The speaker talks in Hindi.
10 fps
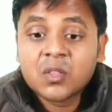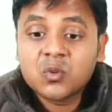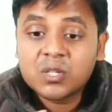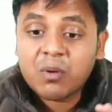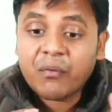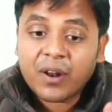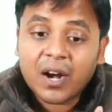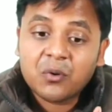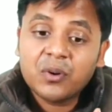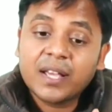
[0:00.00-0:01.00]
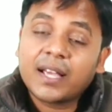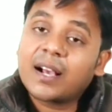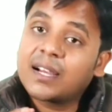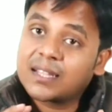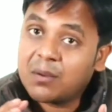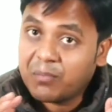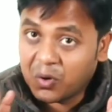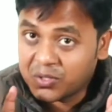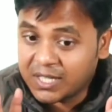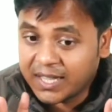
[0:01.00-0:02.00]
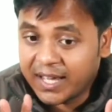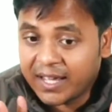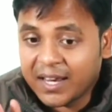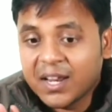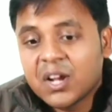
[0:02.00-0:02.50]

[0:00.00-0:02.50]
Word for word: तो इसमें फ्रॉड होने का खतरा बहुत ज़्यादा है